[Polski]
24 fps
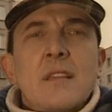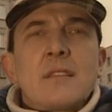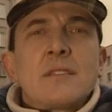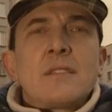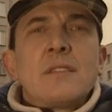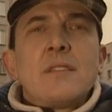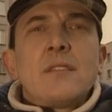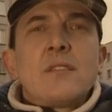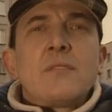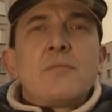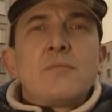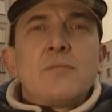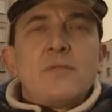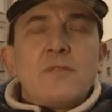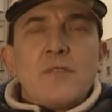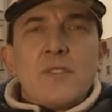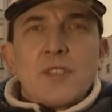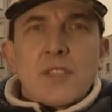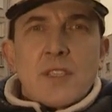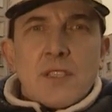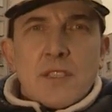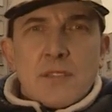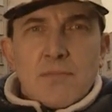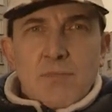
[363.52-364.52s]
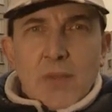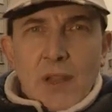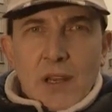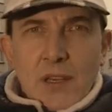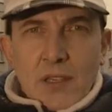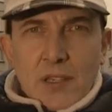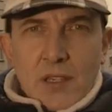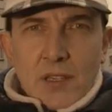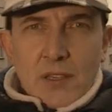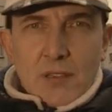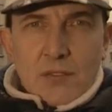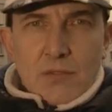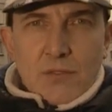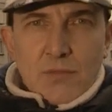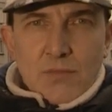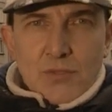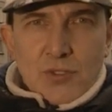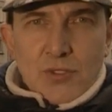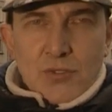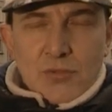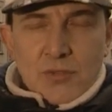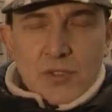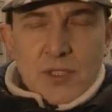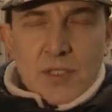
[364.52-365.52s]
z nich mówi, że z parkingu
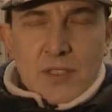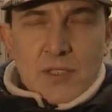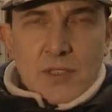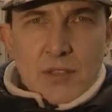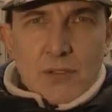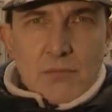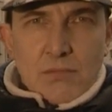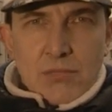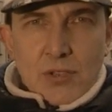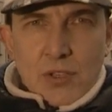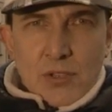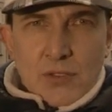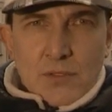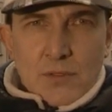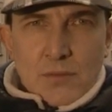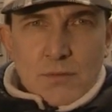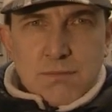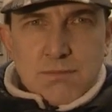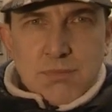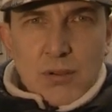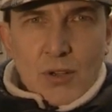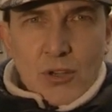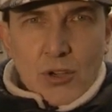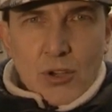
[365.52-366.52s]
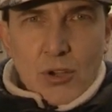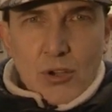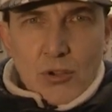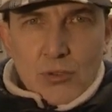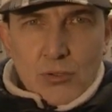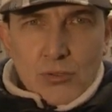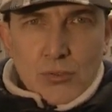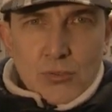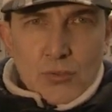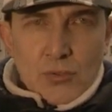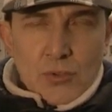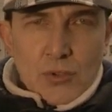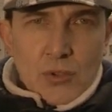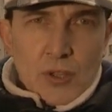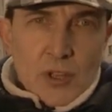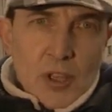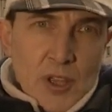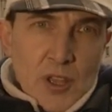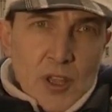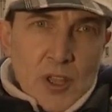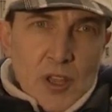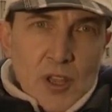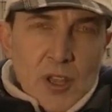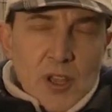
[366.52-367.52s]
przy ulicy Obrońców Pokoju
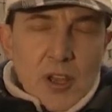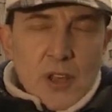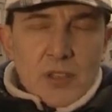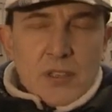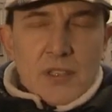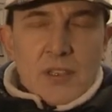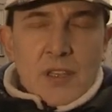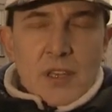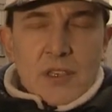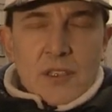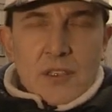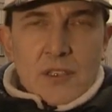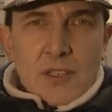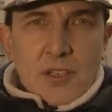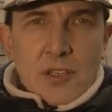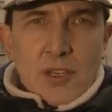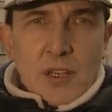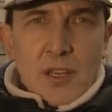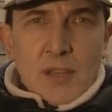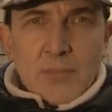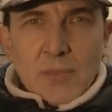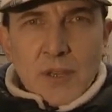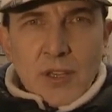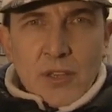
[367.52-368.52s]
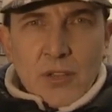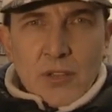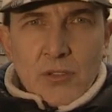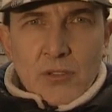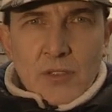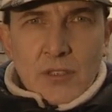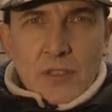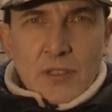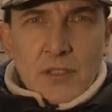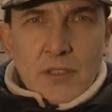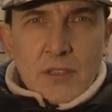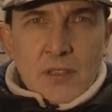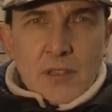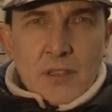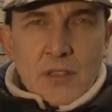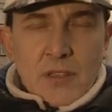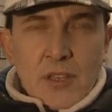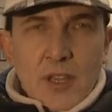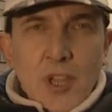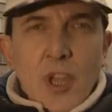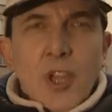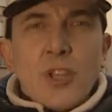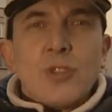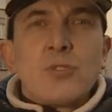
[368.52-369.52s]
oddalili się na piechotę.
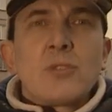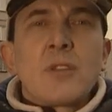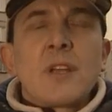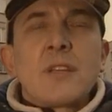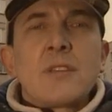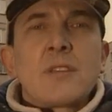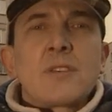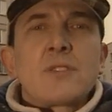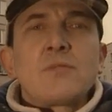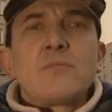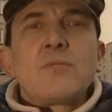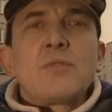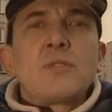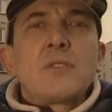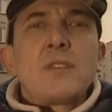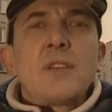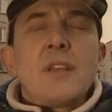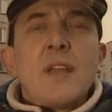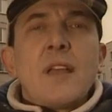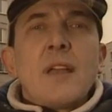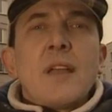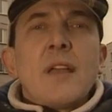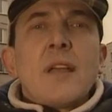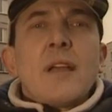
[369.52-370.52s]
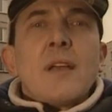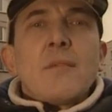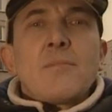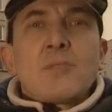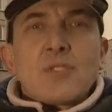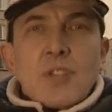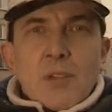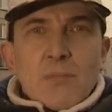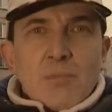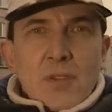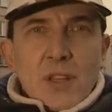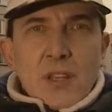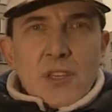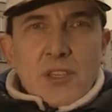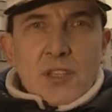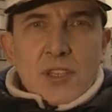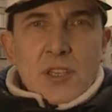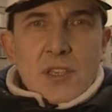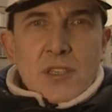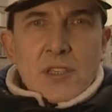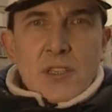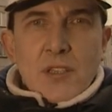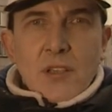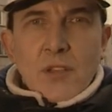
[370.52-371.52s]
Tutaj też mogli przebrać
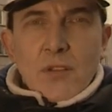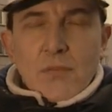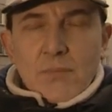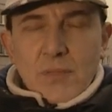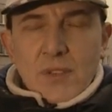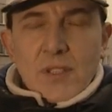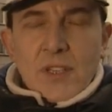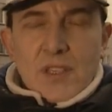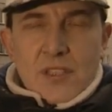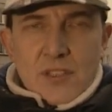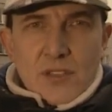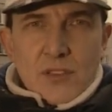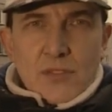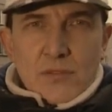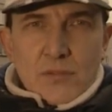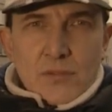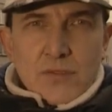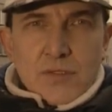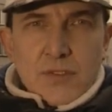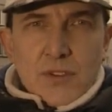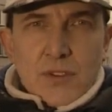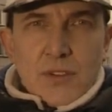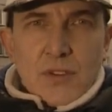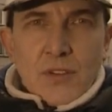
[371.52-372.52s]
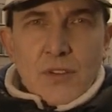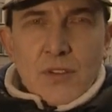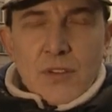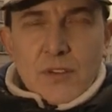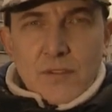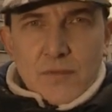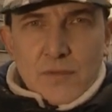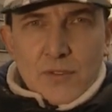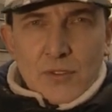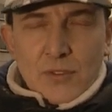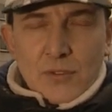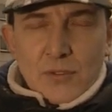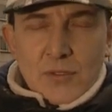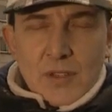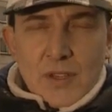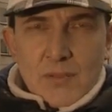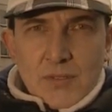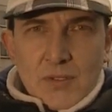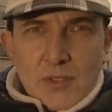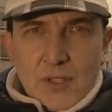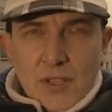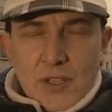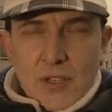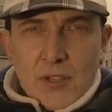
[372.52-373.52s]
się z kombinezonów, w które
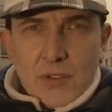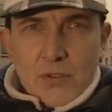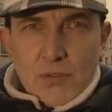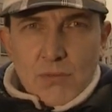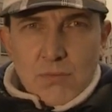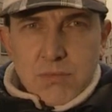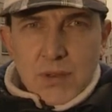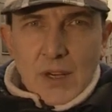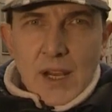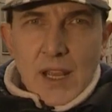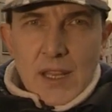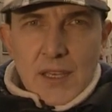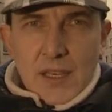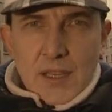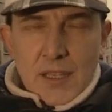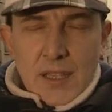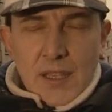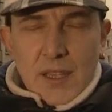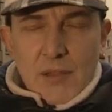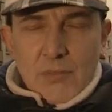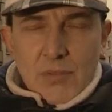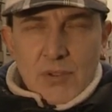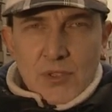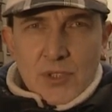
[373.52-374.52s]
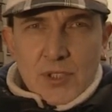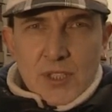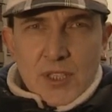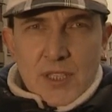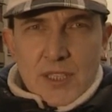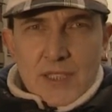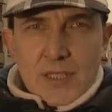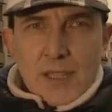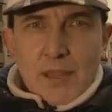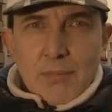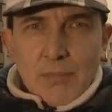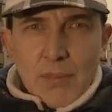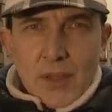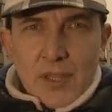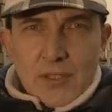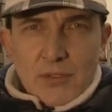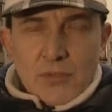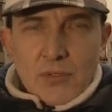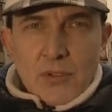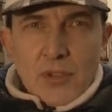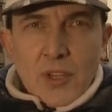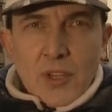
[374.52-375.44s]
byli ubrani podczas napadu.